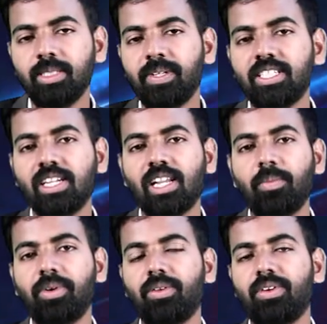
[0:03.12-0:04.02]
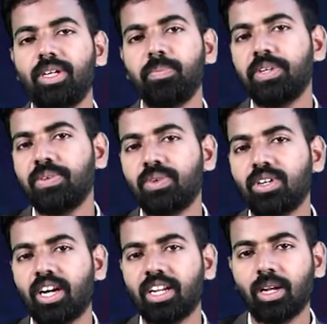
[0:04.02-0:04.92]
సిద్దిపేట జిల్లా మిరుదొడి ఎంపీడీఓ
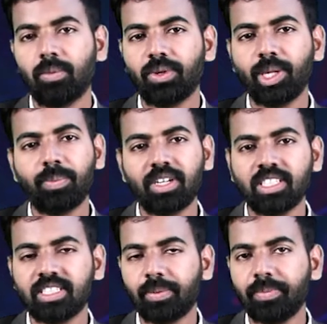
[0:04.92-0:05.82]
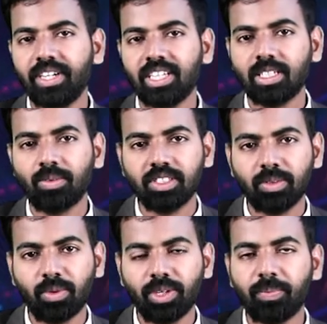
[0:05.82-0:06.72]
కార్యాలయంలో ఏర్పాటు చేసిన మీడియా
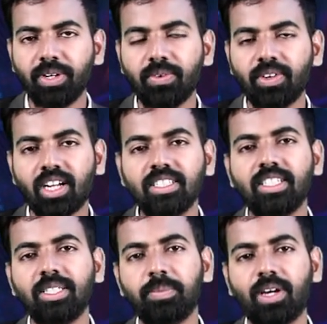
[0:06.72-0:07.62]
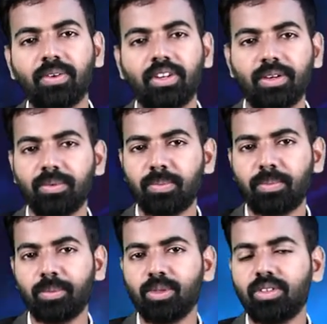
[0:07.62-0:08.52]
సమావేశంలో ఎంపీడీఓ రాజారెడ్డి పాల్గొన్నారు
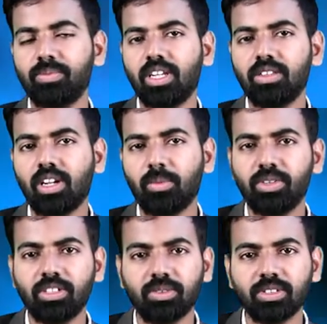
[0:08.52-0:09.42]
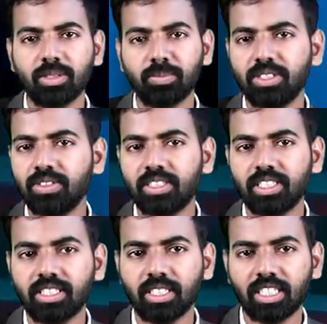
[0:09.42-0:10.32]
ప్రభుత్వం దళితుల అభ్యున్నతి కోసం మంజూరు
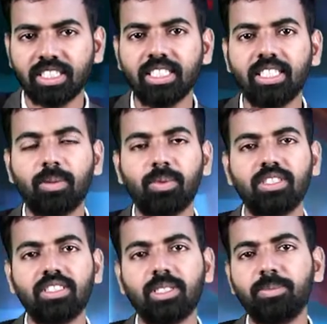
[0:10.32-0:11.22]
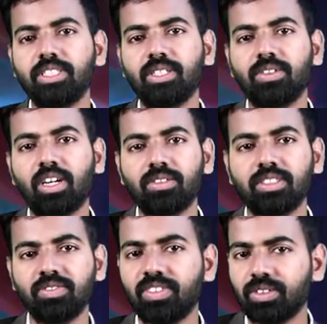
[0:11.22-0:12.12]
చేసే ఎస్సీ కార్పొరేషన్ సబ్సిడీ రుణాలను
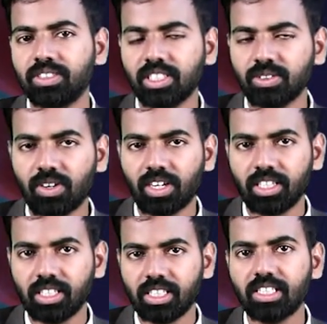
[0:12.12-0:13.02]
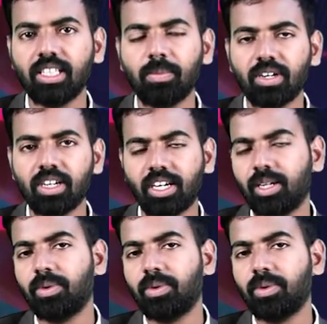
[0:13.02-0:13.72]
సద్వినియోగం చేసుకోవాలని ఈ సందర్భంగా ఆయన